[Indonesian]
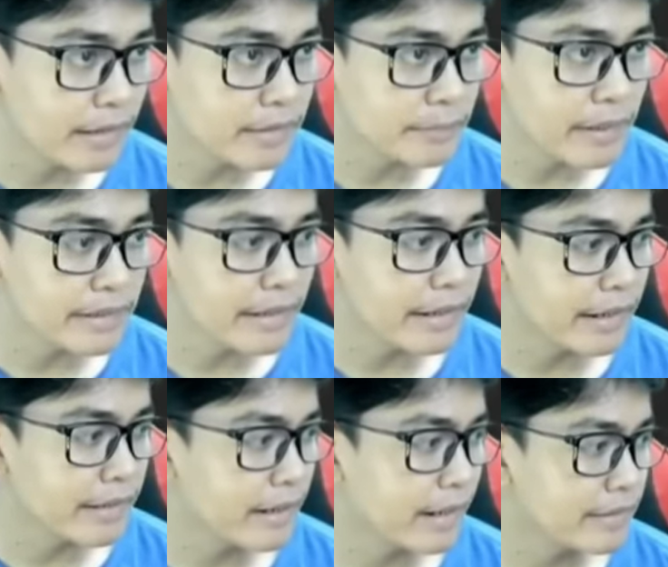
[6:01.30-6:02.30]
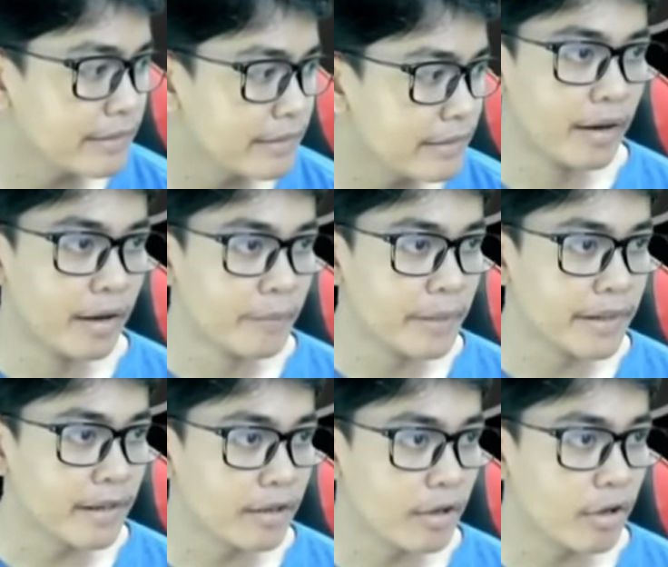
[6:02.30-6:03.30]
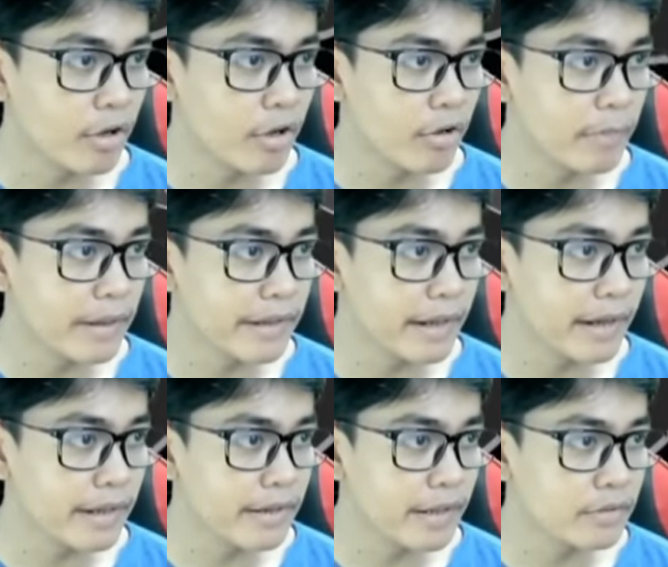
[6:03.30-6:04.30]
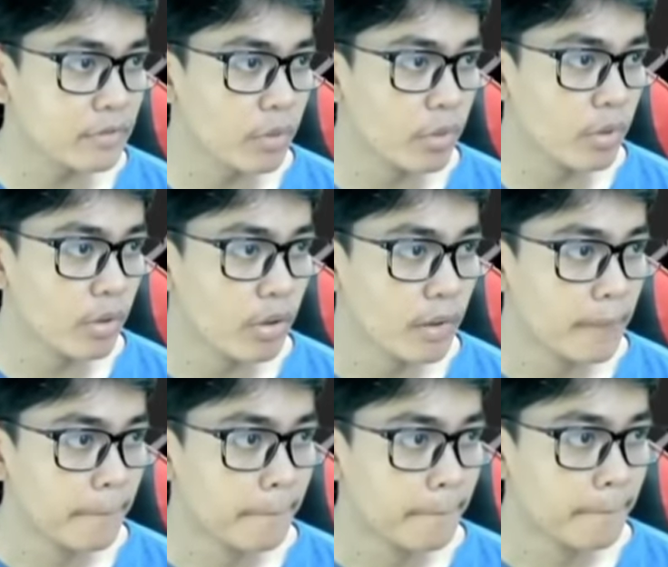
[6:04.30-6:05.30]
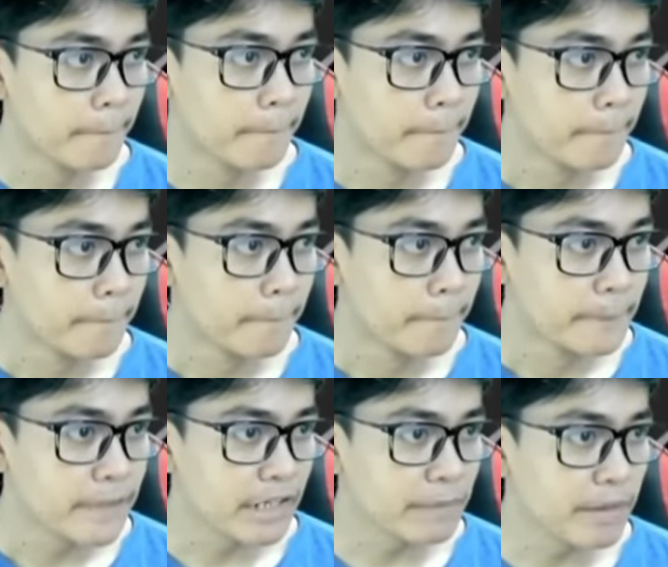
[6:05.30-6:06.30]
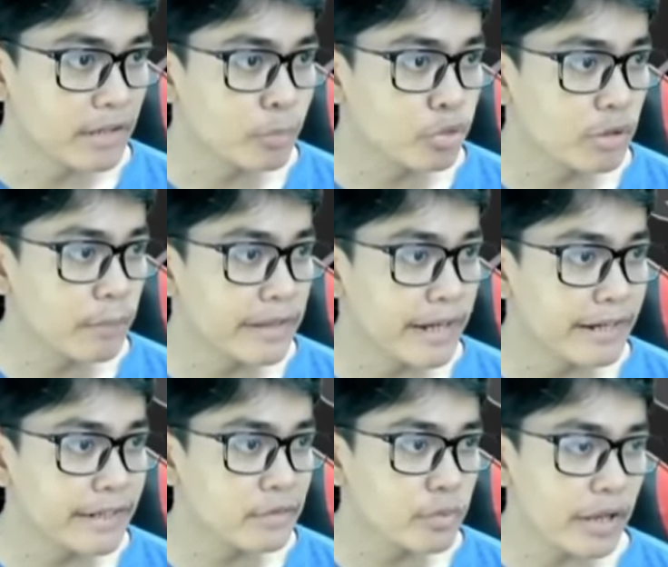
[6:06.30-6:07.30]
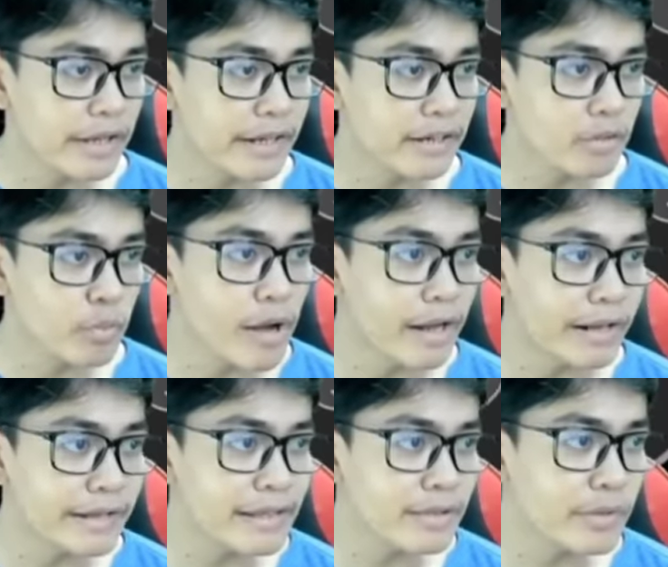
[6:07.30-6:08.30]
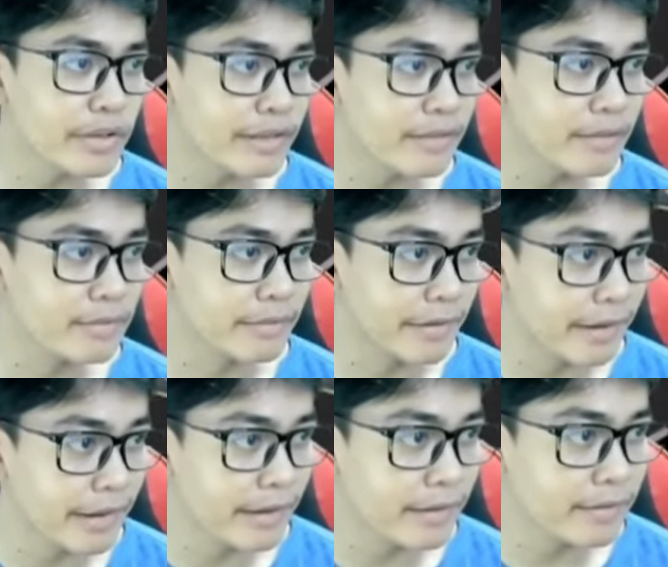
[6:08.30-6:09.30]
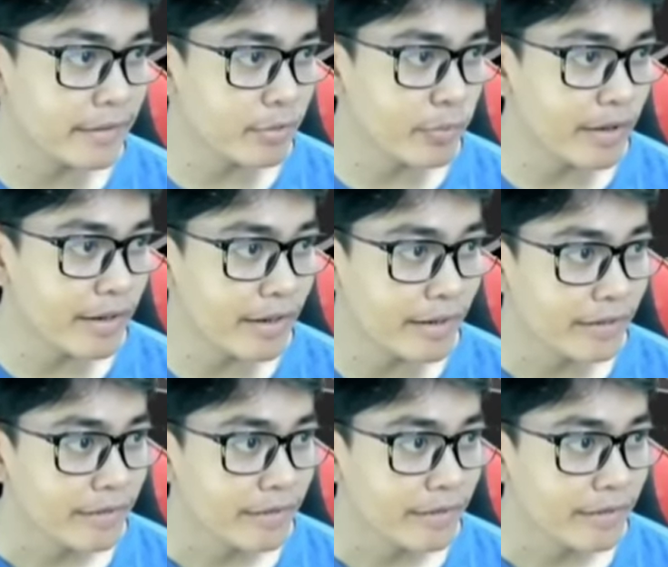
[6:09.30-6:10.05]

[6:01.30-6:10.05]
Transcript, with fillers: ke tempat yang lain lagi. Oh, mana kau bayangan hantu? Tadi pas muncul bayangan itu kayak ada suara gitu ya guys ya. Zreng, kayak suara